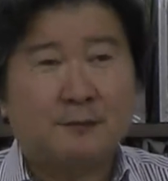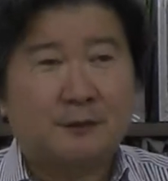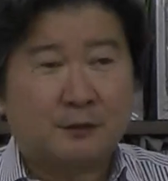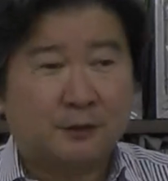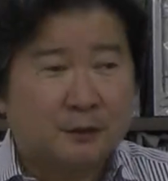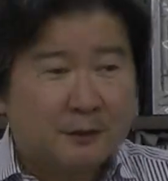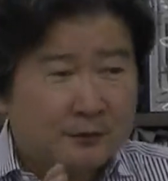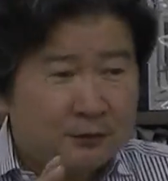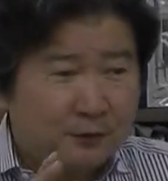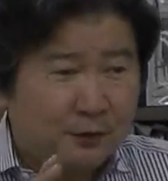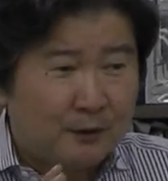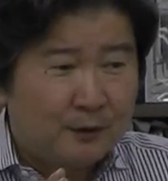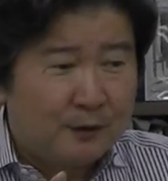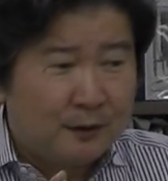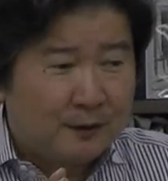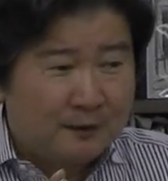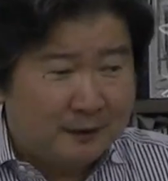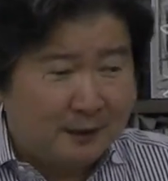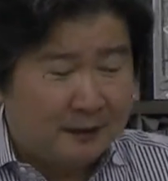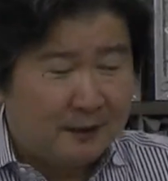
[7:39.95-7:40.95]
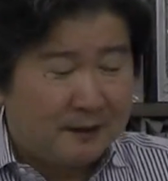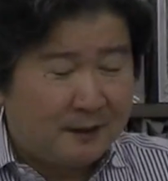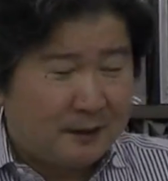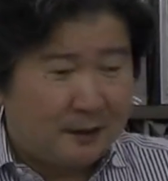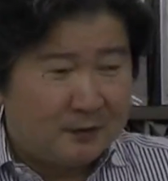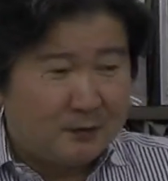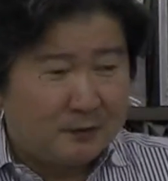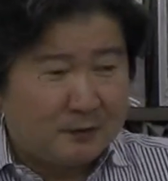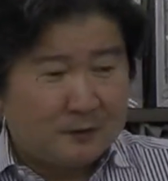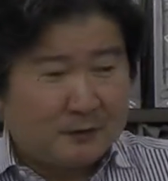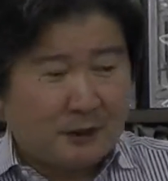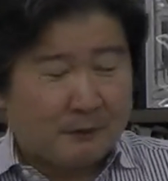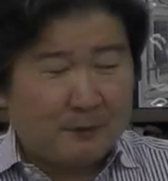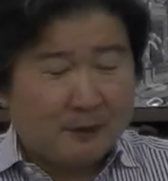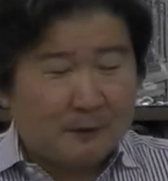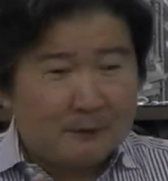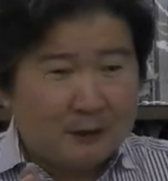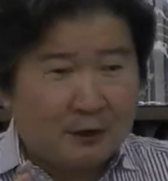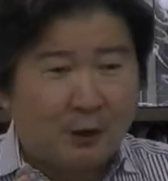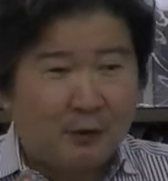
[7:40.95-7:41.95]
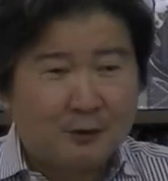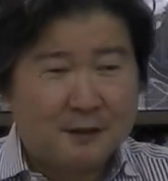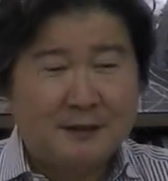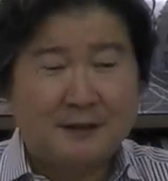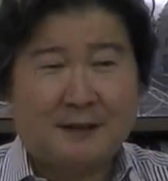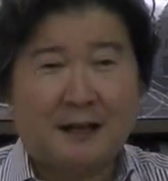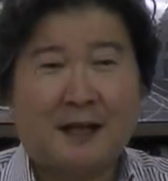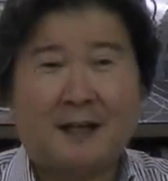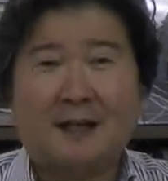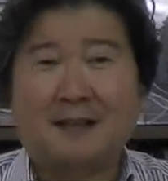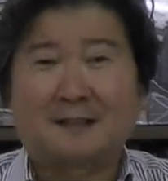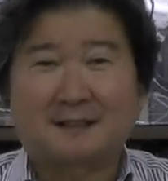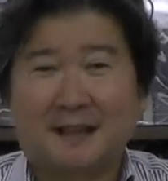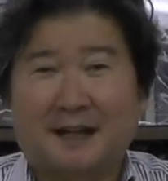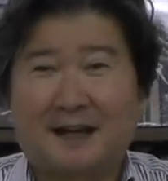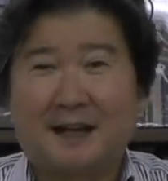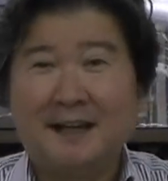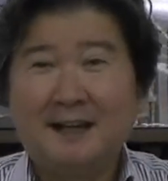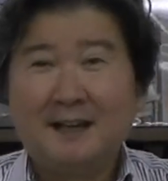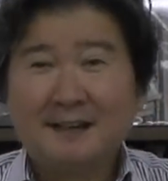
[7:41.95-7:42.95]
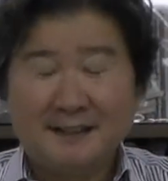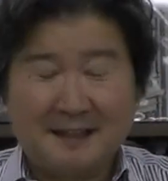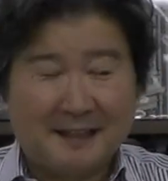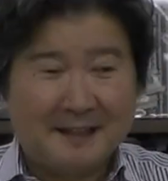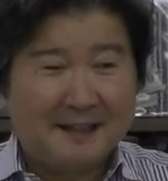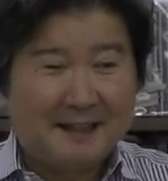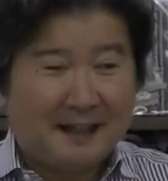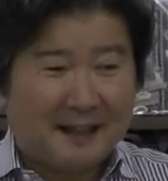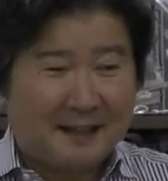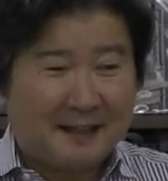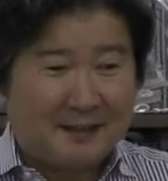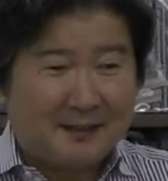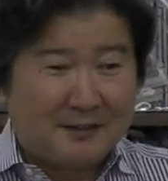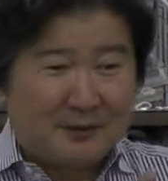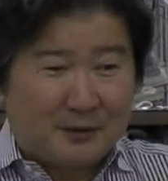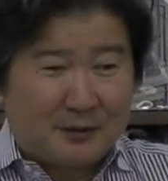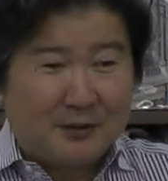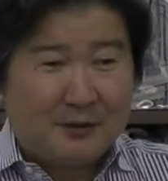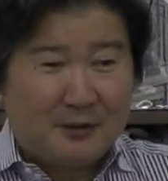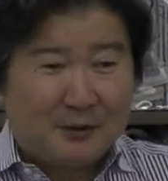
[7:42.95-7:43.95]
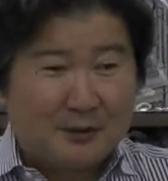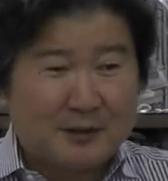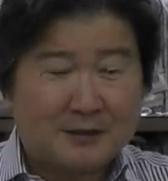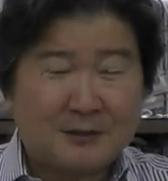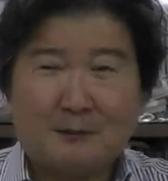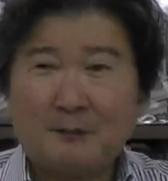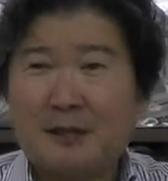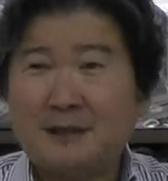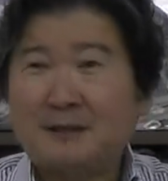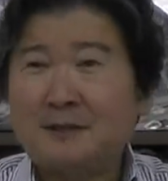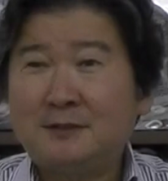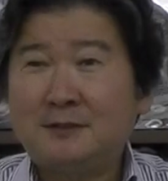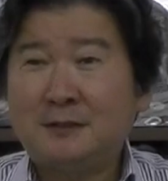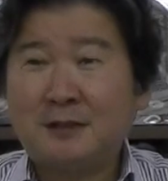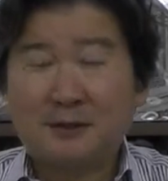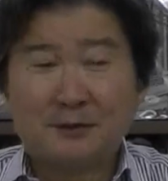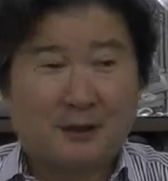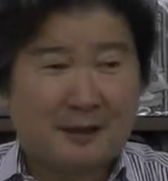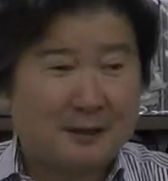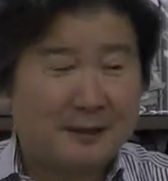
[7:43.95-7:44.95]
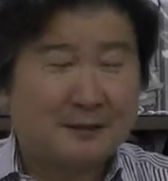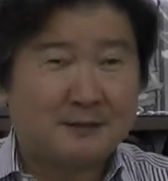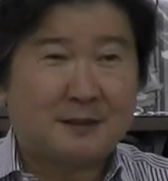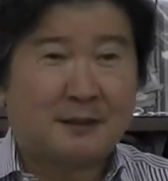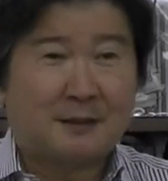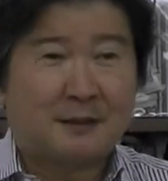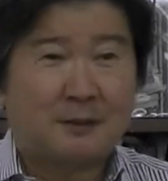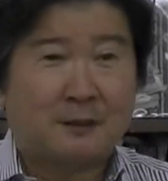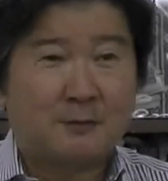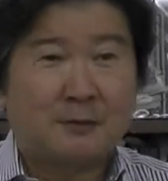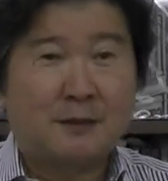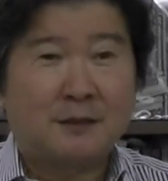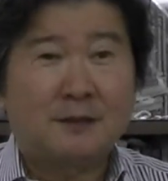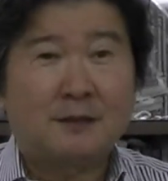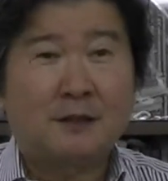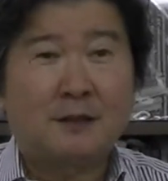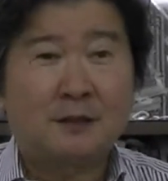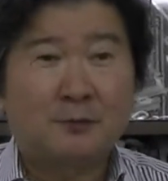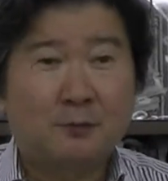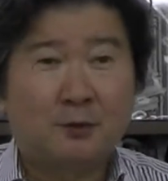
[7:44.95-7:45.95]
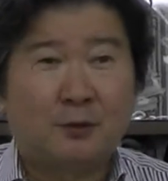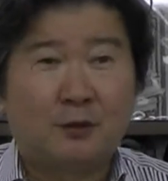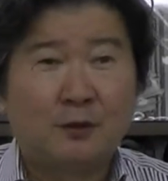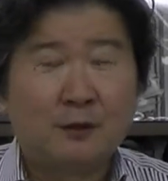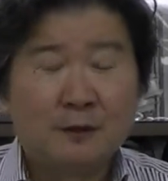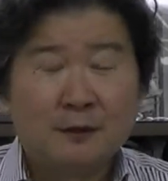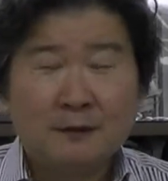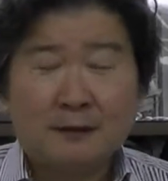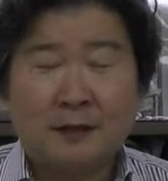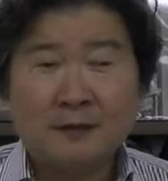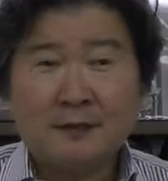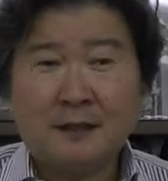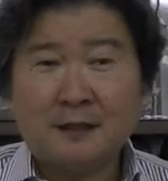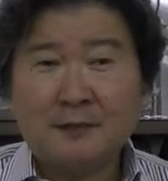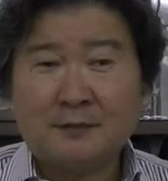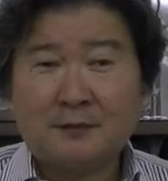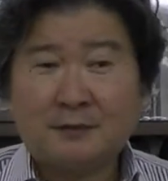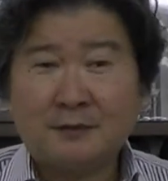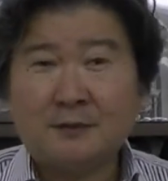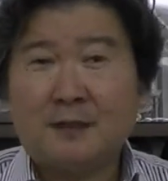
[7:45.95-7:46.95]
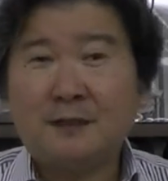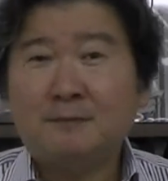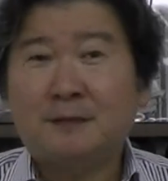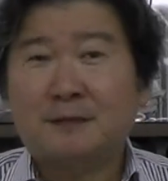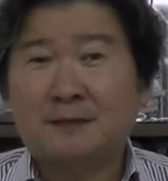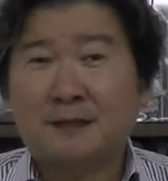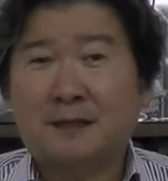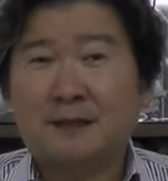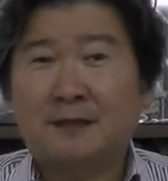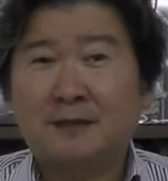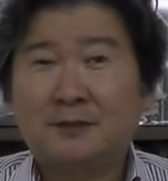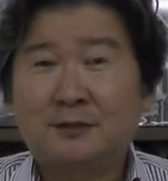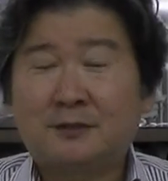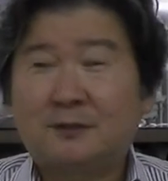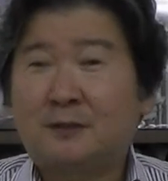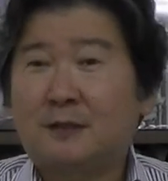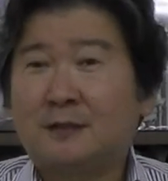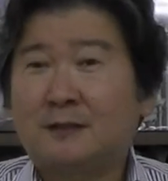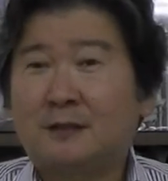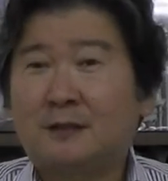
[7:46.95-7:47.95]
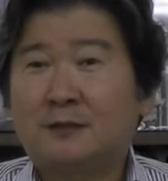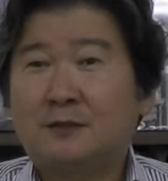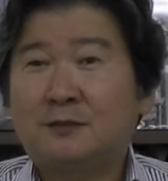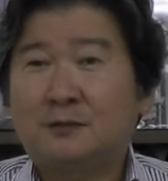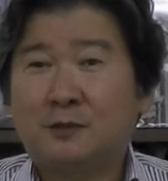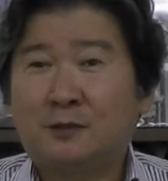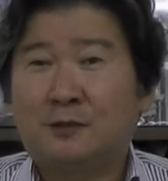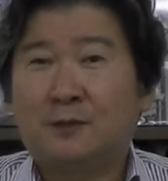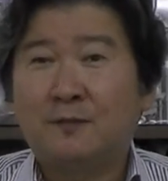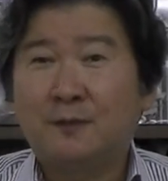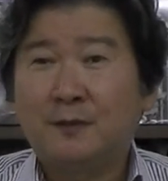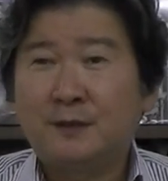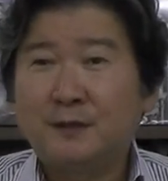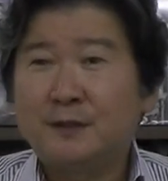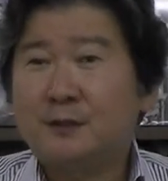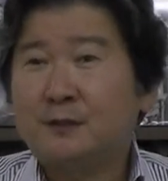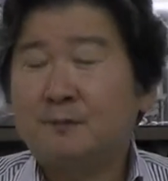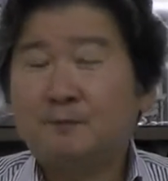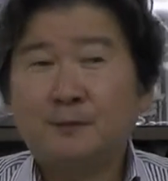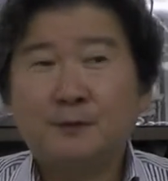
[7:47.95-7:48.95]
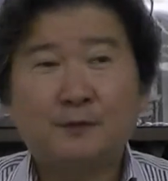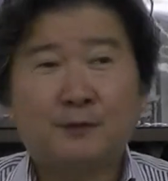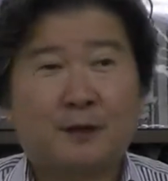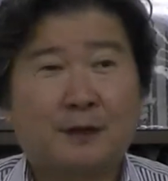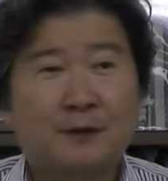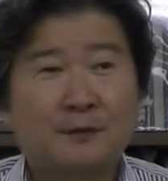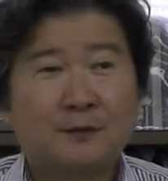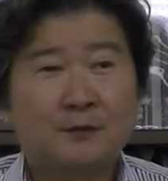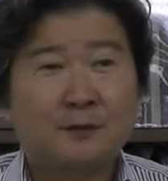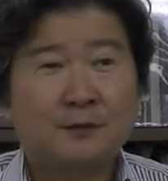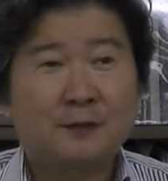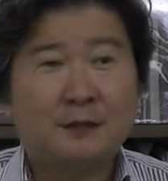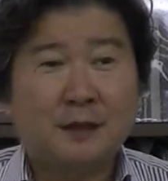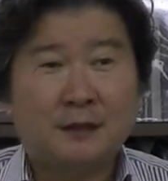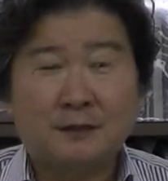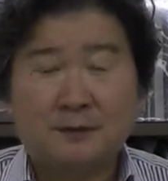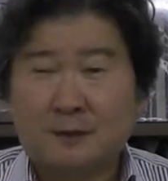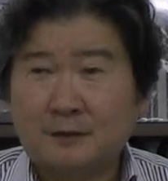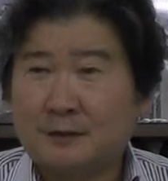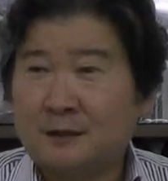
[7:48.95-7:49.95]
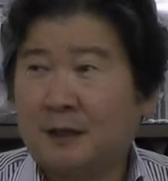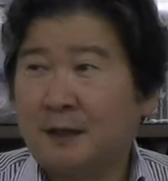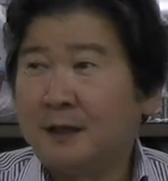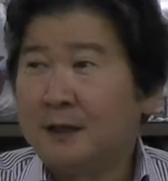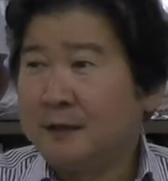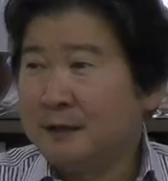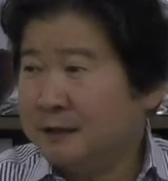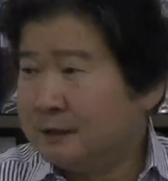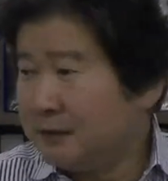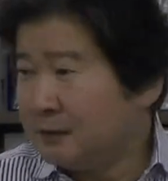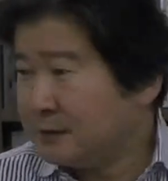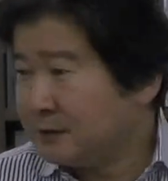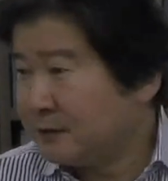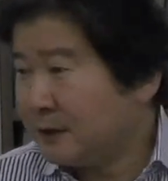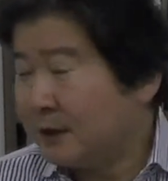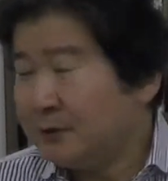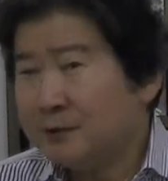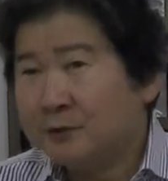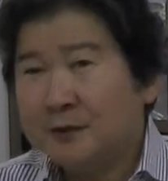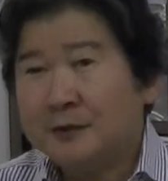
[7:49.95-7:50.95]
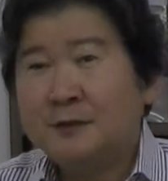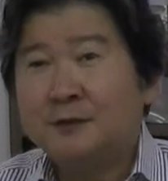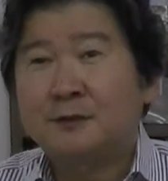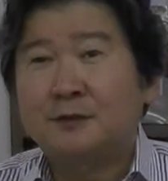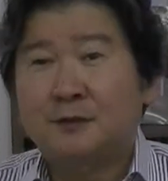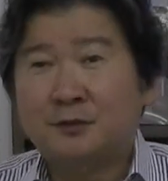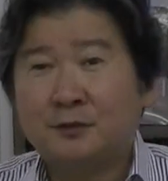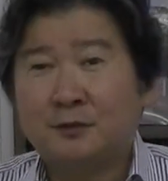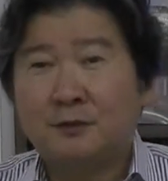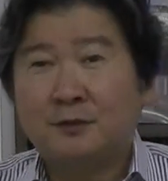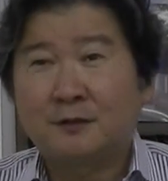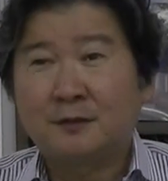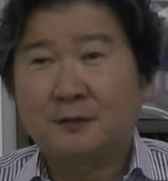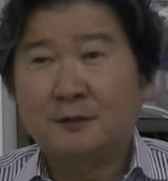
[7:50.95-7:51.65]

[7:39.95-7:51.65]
まあ、それはちょっとねあのたまたまそこにいたからさ、ね、あのお客さんも焦るくらいの速さかもしれないけども、大体普通は今さうちの会社で行くとにじゅっぷんとかその以内にはさ行ける対応できてるでしょ、